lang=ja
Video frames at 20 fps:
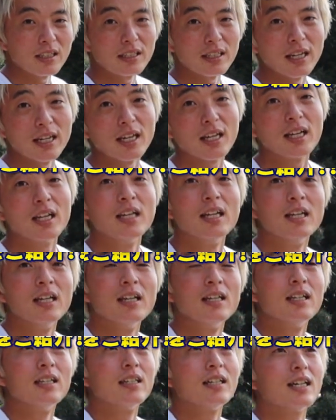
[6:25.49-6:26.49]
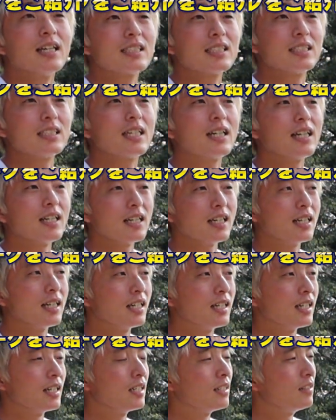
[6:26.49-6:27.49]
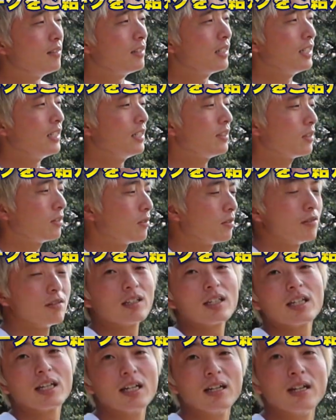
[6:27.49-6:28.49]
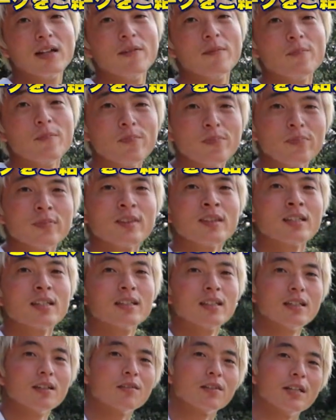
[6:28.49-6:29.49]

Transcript: なんで、明日ぐらいに届くのかな。